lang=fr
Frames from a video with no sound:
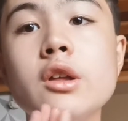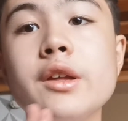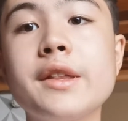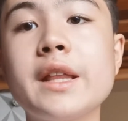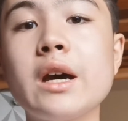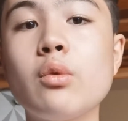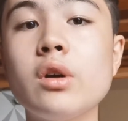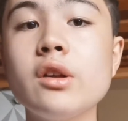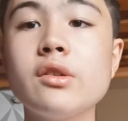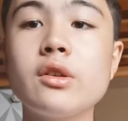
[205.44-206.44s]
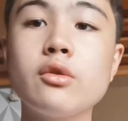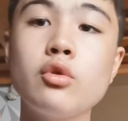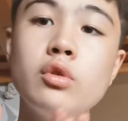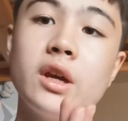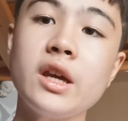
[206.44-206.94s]
Star Wars
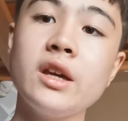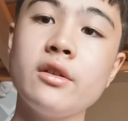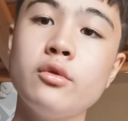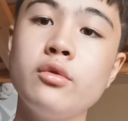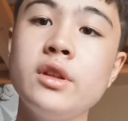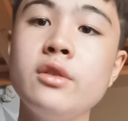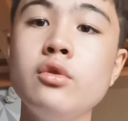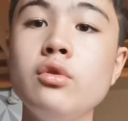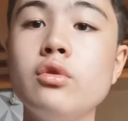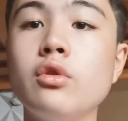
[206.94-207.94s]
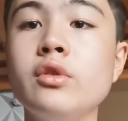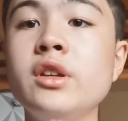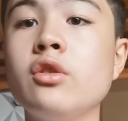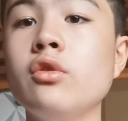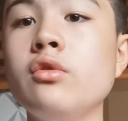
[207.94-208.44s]
de R2D2 en
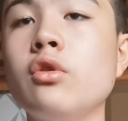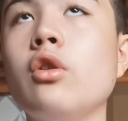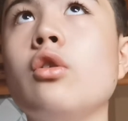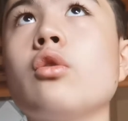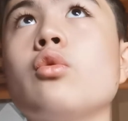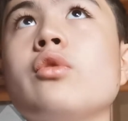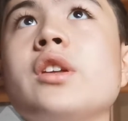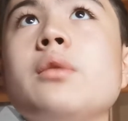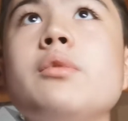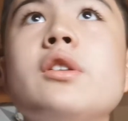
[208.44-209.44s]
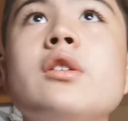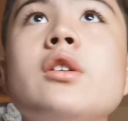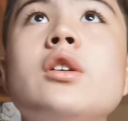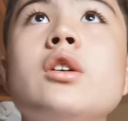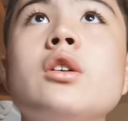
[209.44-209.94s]
icône en concept
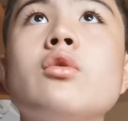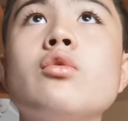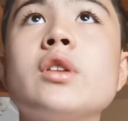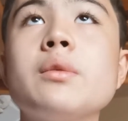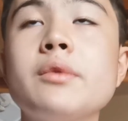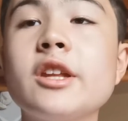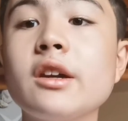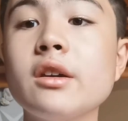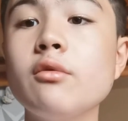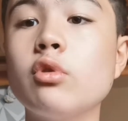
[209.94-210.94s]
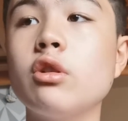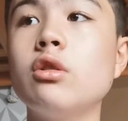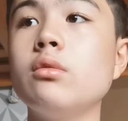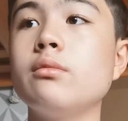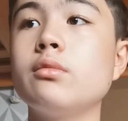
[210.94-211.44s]
concept série
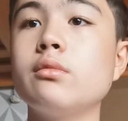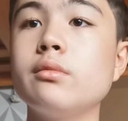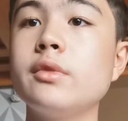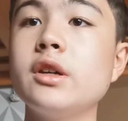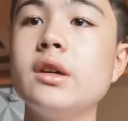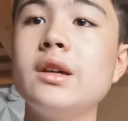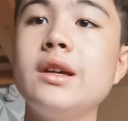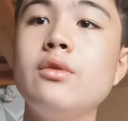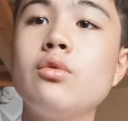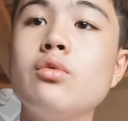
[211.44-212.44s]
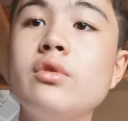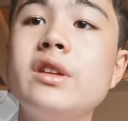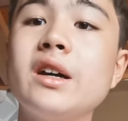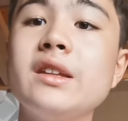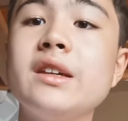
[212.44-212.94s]
voilà et du coup
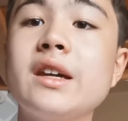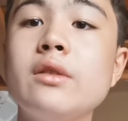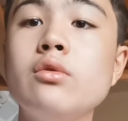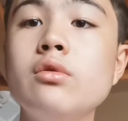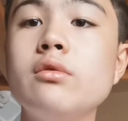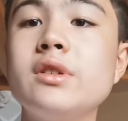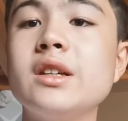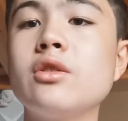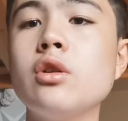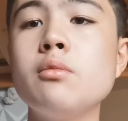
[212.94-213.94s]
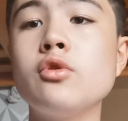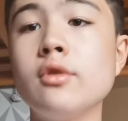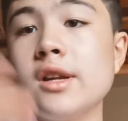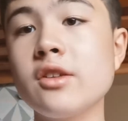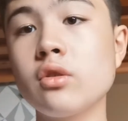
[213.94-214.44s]
dernier cadeau c'est comme The
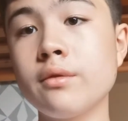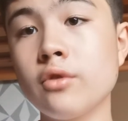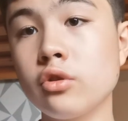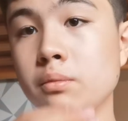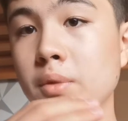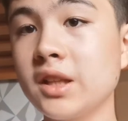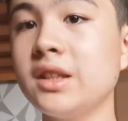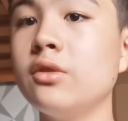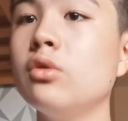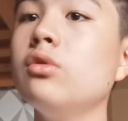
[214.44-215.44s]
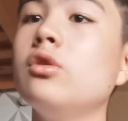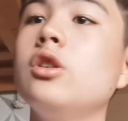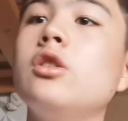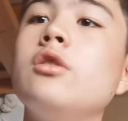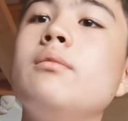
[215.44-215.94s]
Last of Us partie 2
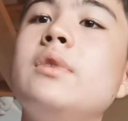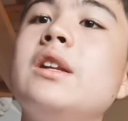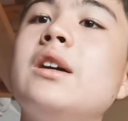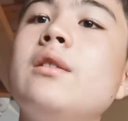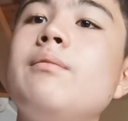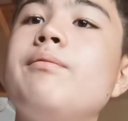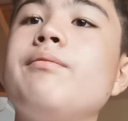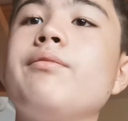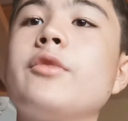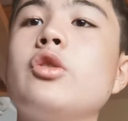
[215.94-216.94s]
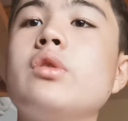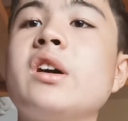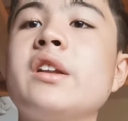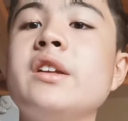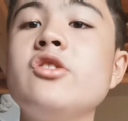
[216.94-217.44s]
mais là
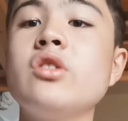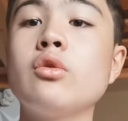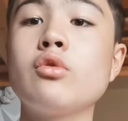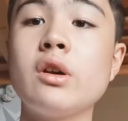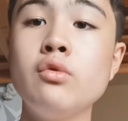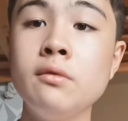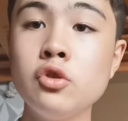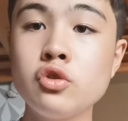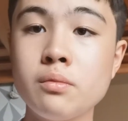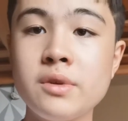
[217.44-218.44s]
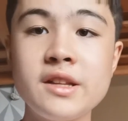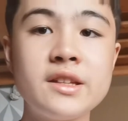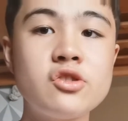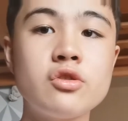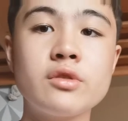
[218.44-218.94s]
regardez j'ai reçu un nouveau jeu
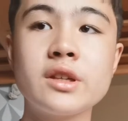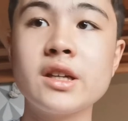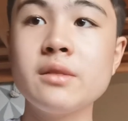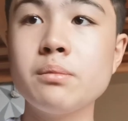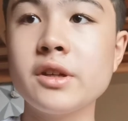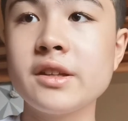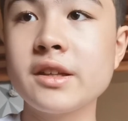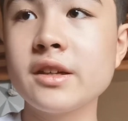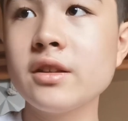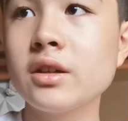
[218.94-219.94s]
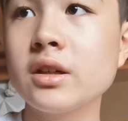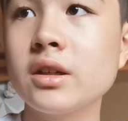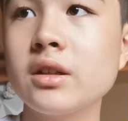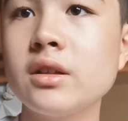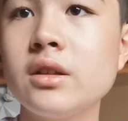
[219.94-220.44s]
PlayStation 4 PS4
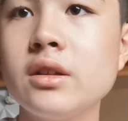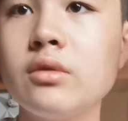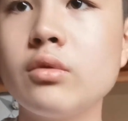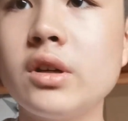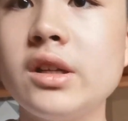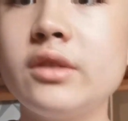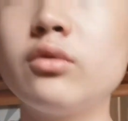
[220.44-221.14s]
ouais elle est